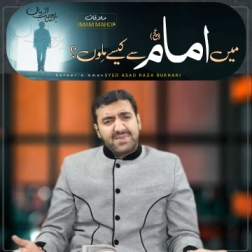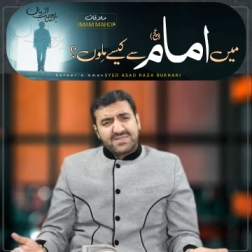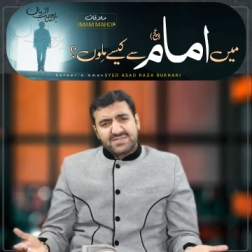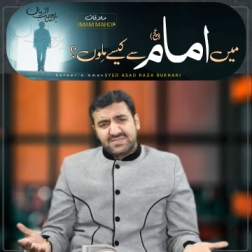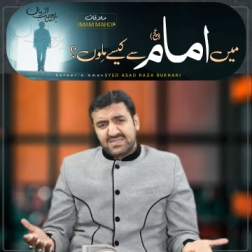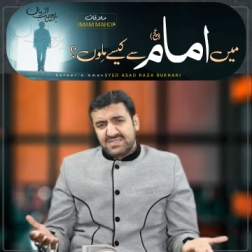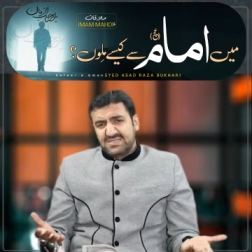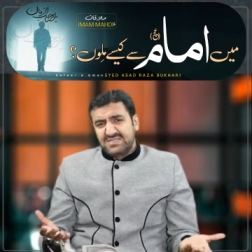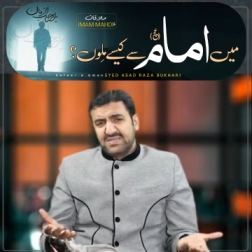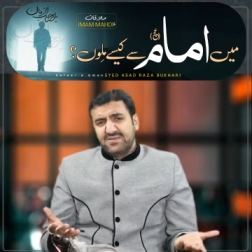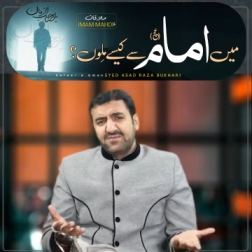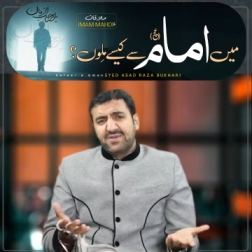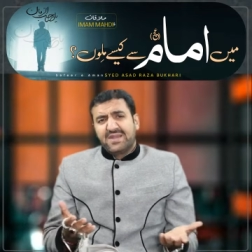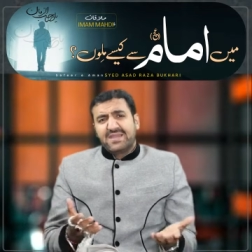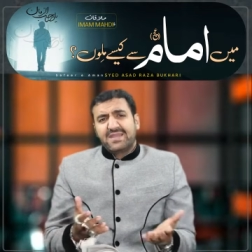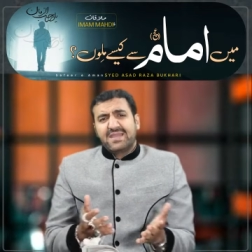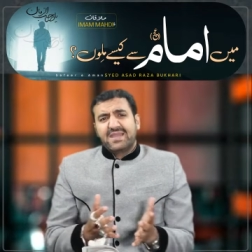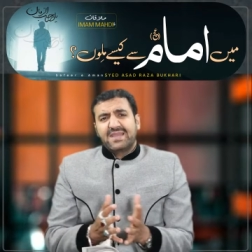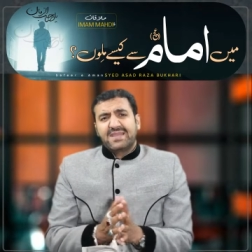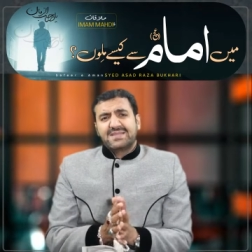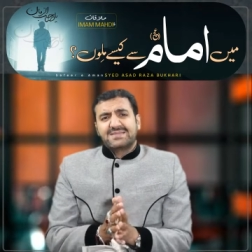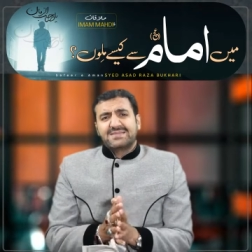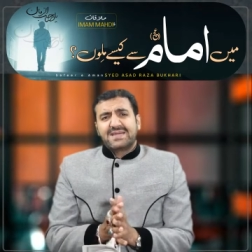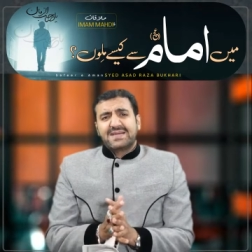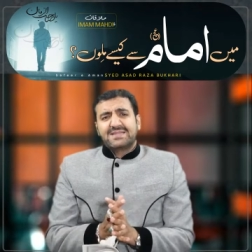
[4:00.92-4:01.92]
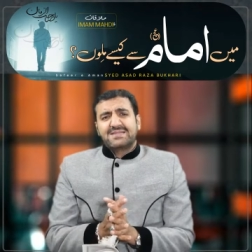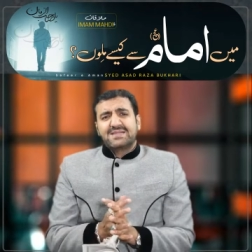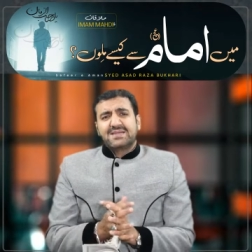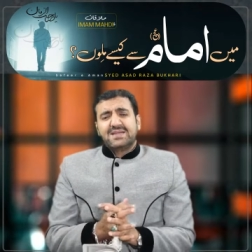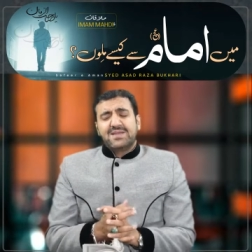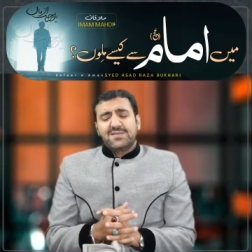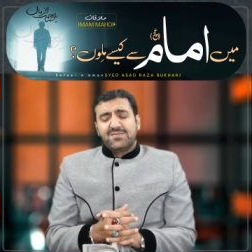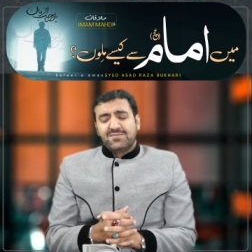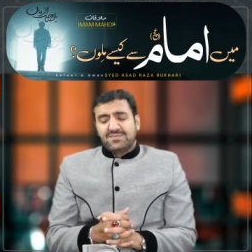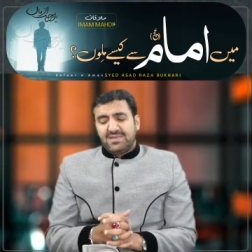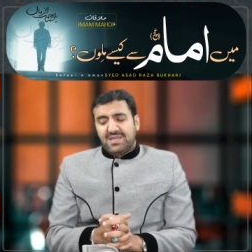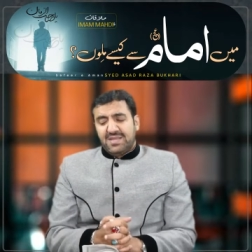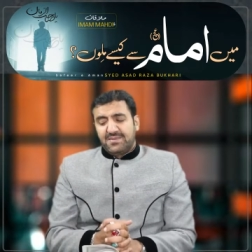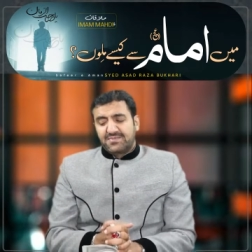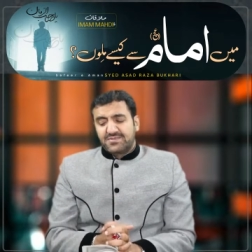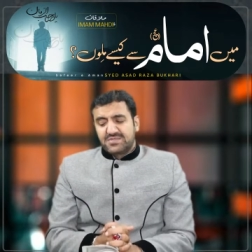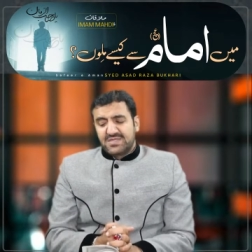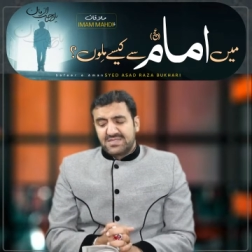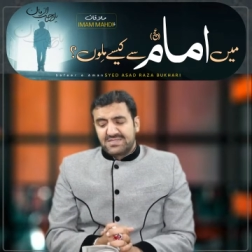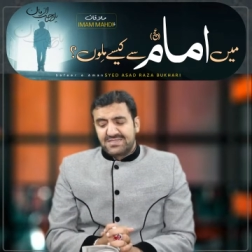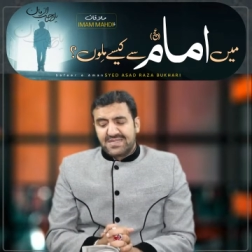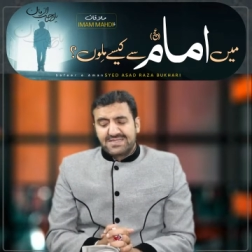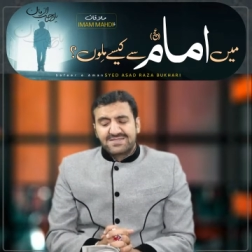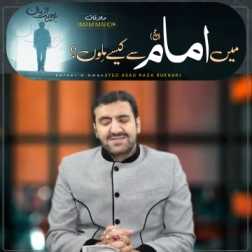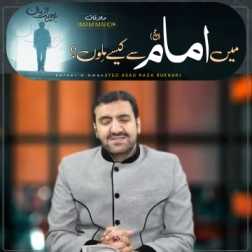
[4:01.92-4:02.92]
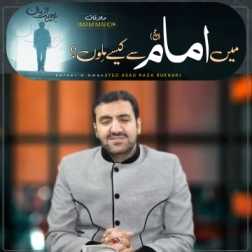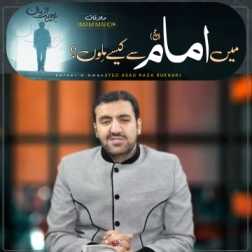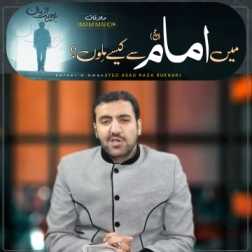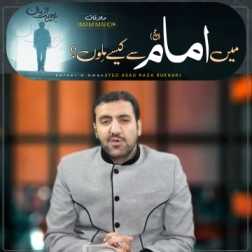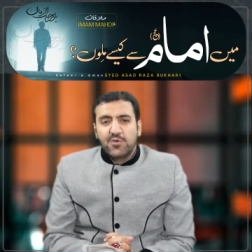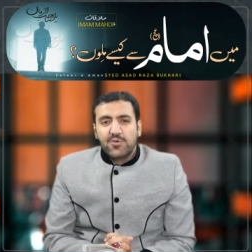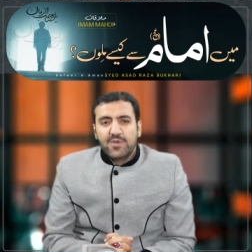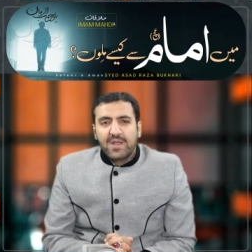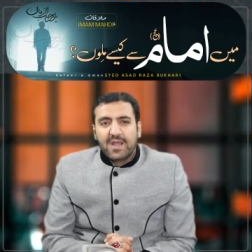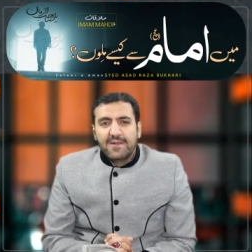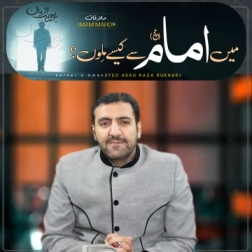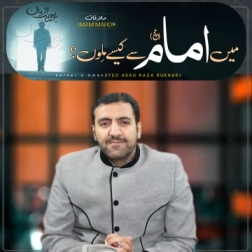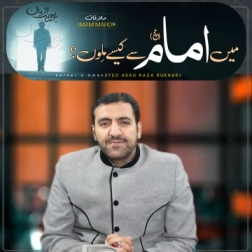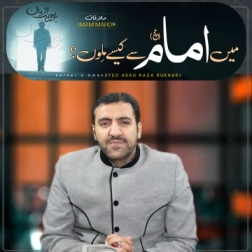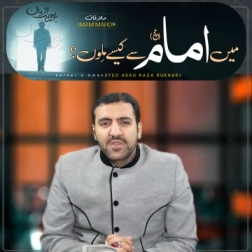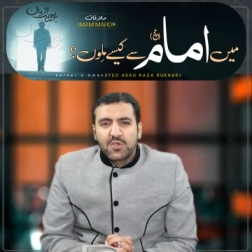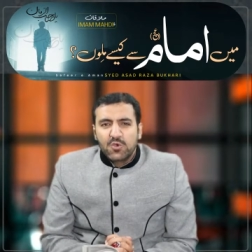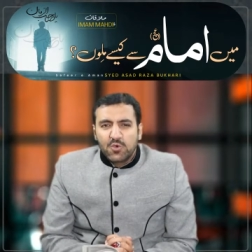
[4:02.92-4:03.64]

बस इसी वाक्य के साथ मैं आपसे इजाज़त चाहूँगा